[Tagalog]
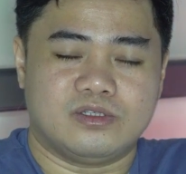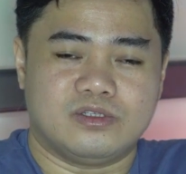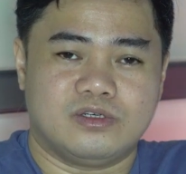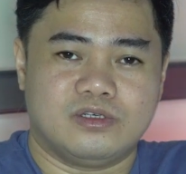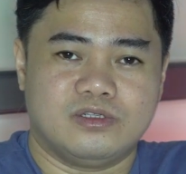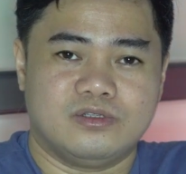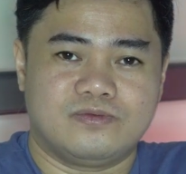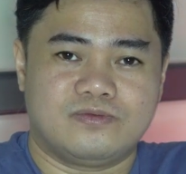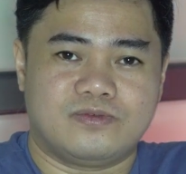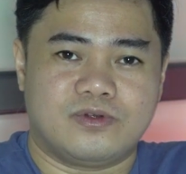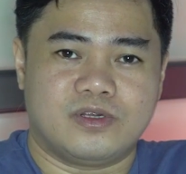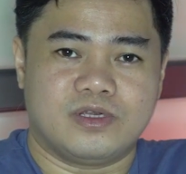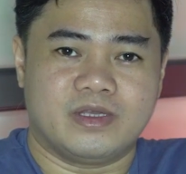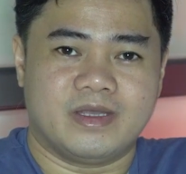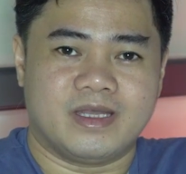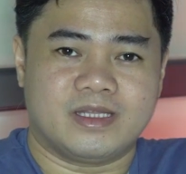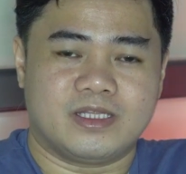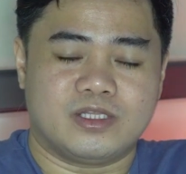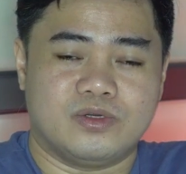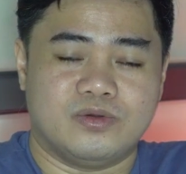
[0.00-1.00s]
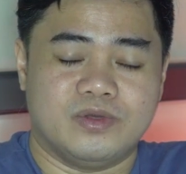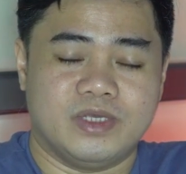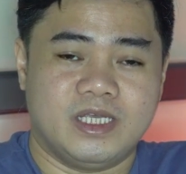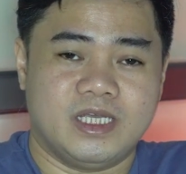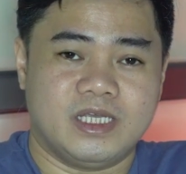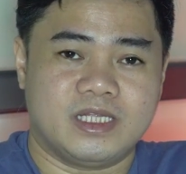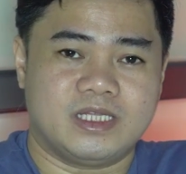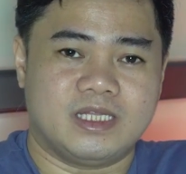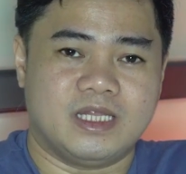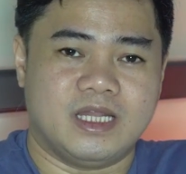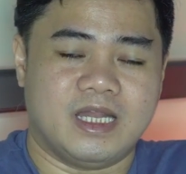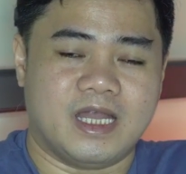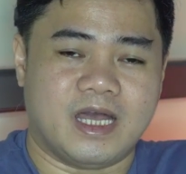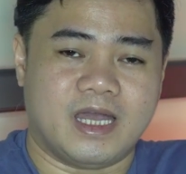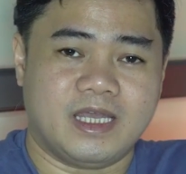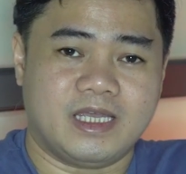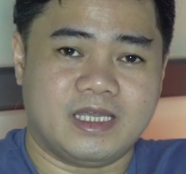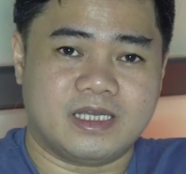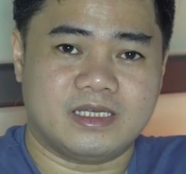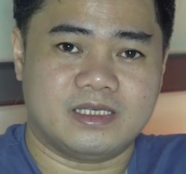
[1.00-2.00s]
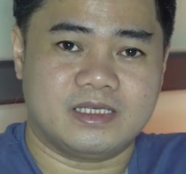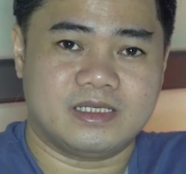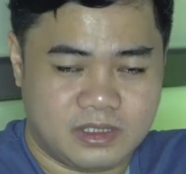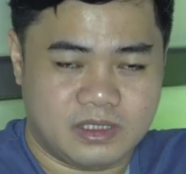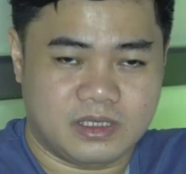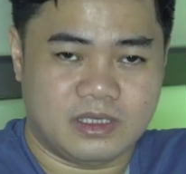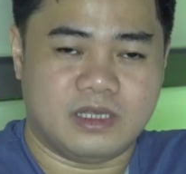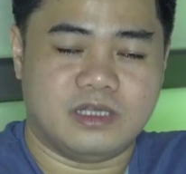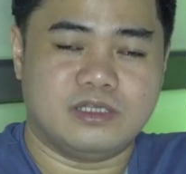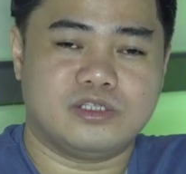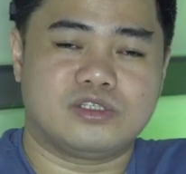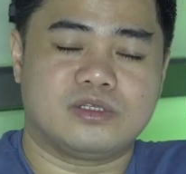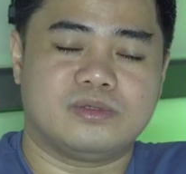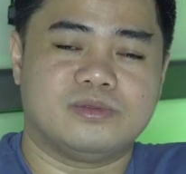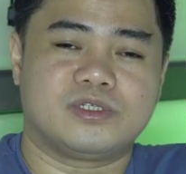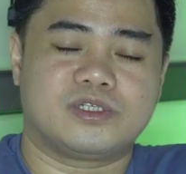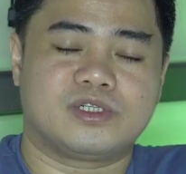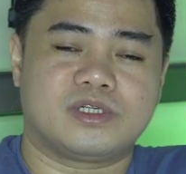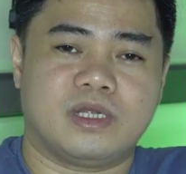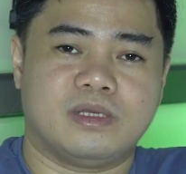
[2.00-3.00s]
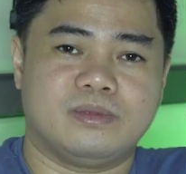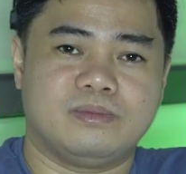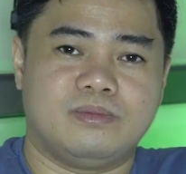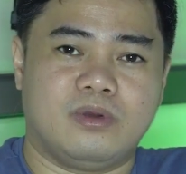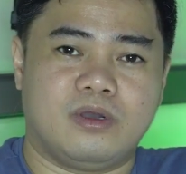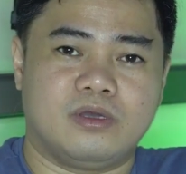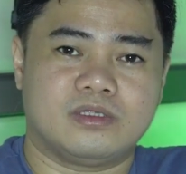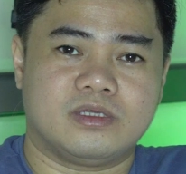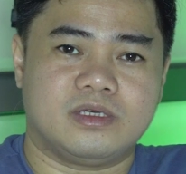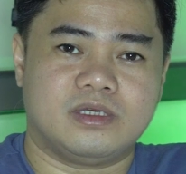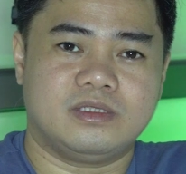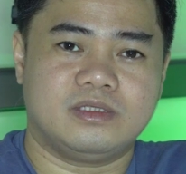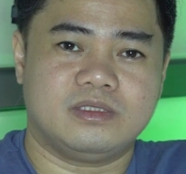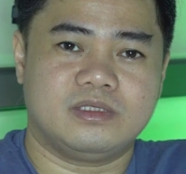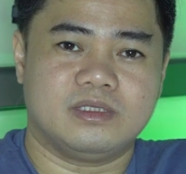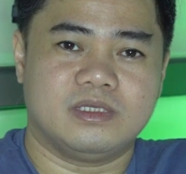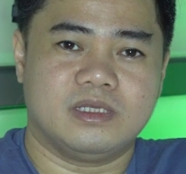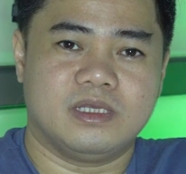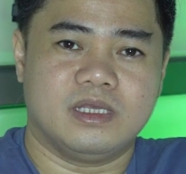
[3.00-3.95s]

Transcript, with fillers: don't forget to hit like and subscribe button